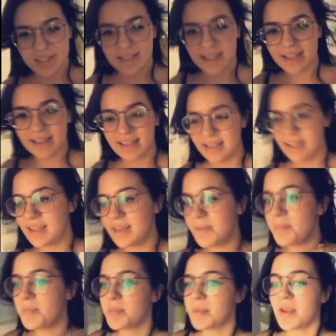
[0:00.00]
dias
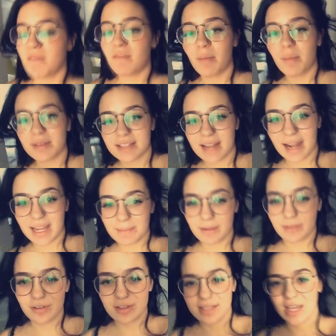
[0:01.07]
aqui. Vou mostrar aqui
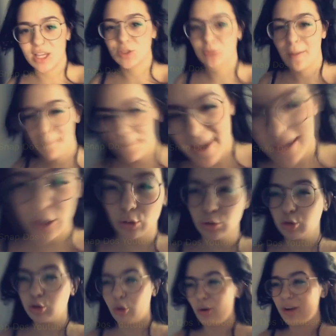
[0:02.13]
pra vocês o AP que eu
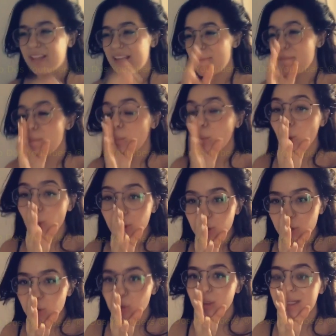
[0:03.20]
tô, que é
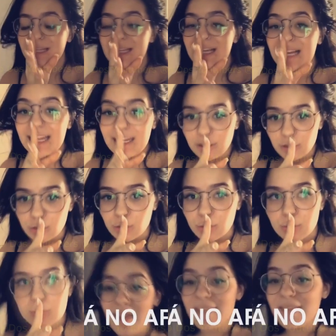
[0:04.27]
muito
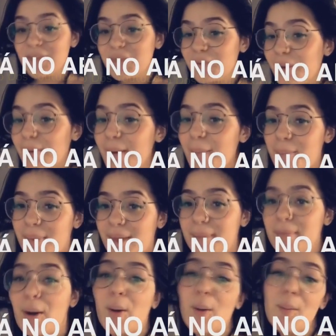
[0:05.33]
lindo. Não é um AP, é uma